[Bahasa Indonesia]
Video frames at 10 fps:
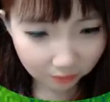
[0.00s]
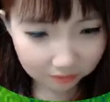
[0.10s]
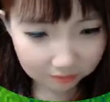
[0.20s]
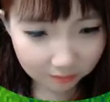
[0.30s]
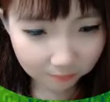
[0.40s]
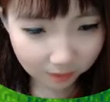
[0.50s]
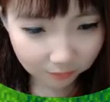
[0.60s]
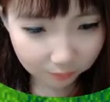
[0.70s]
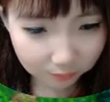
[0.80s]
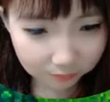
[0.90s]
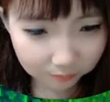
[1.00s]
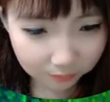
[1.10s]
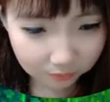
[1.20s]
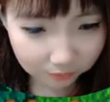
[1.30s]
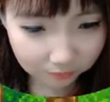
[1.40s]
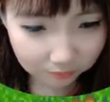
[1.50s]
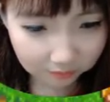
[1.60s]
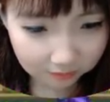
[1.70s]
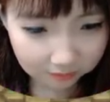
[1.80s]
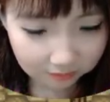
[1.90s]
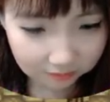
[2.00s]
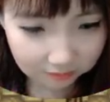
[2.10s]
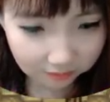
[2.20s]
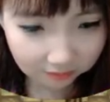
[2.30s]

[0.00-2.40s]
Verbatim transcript: siapa aku pun nggak ngecek ya